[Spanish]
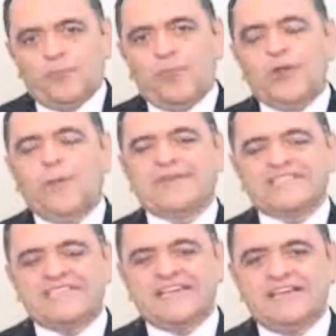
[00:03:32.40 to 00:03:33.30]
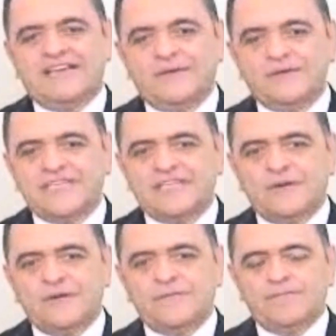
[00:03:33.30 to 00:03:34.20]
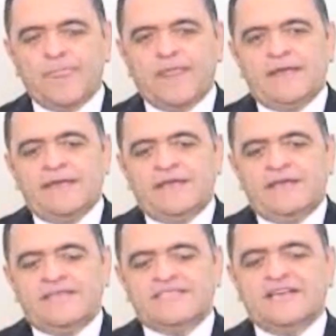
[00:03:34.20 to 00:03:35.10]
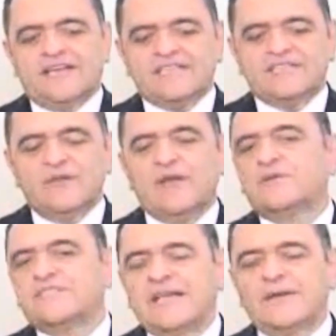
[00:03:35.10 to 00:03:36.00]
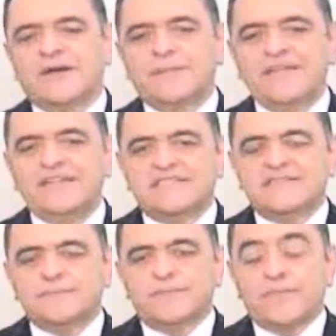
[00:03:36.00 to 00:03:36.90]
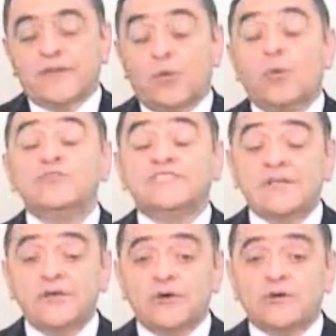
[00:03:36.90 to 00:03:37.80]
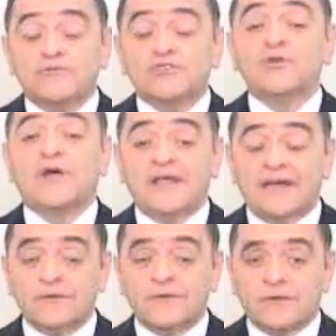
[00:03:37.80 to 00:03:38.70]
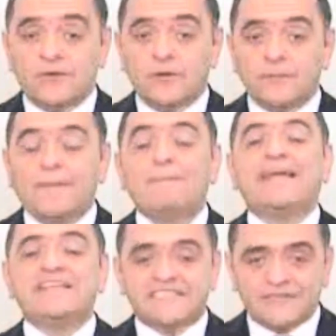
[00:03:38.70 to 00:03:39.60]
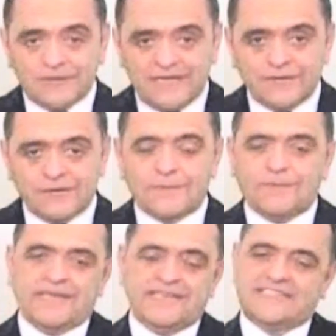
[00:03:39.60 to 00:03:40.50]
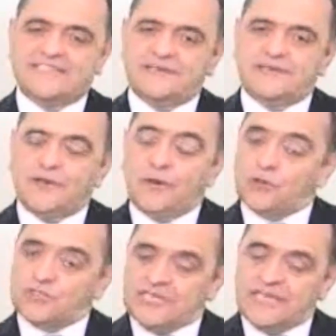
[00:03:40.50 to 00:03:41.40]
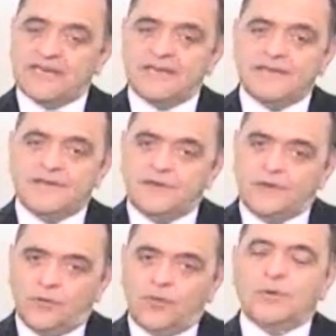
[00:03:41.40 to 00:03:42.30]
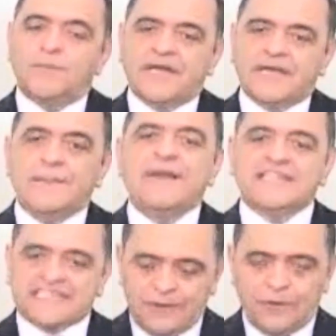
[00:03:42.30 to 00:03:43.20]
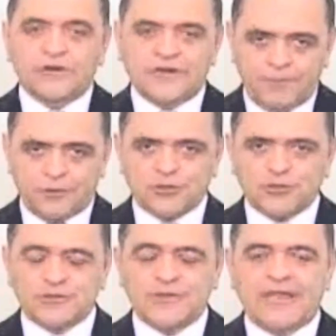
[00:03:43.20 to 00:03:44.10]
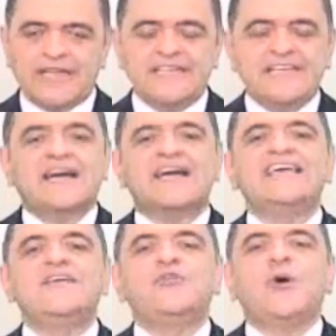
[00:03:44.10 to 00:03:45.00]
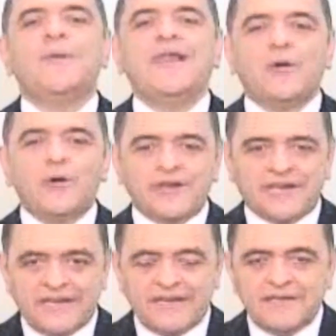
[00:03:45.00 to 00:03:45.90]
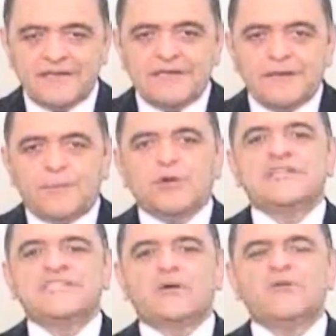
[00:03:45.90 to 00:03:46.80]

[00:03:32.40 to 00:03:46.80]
puedo presentar en la noche de hoy. Es el caso de Gonzalo Ramírez, un señor, un ciudadano de Colombia pensionado del país, o sea, un hombre que merece honra por su ciudadanía y doble honra por esa